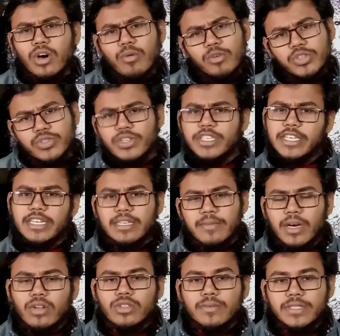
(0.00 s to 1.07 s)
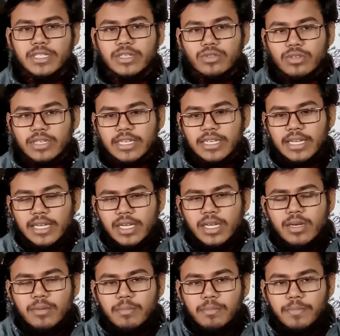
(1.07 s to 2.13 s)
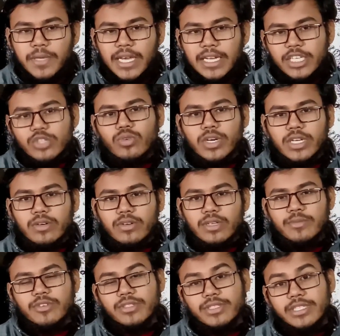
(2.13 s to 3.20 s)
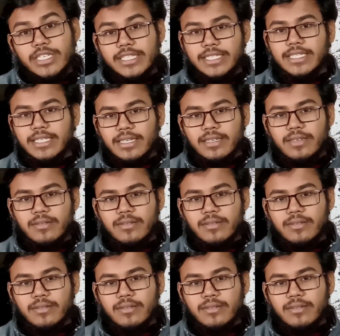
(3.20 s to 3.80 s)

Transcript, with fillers: অবশ্যই ডেলটা ভালো দেবে যেহেতু এটা বিয়াল্লিশ ওয়াট আওয়ার এবং থ্রি সেল